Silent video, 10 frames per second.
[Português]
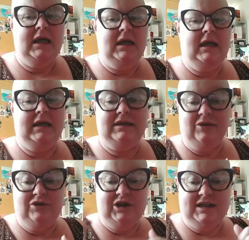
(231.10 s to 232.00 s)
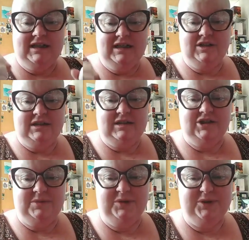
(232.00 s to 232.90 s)
É, teologia crítica,
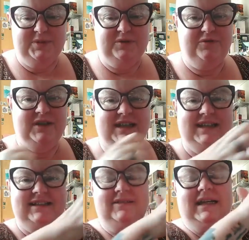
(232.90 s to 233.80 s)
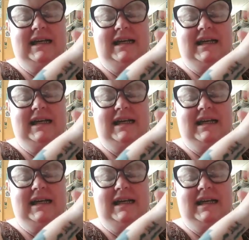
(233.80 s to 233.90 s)
seja muito bem-vindo.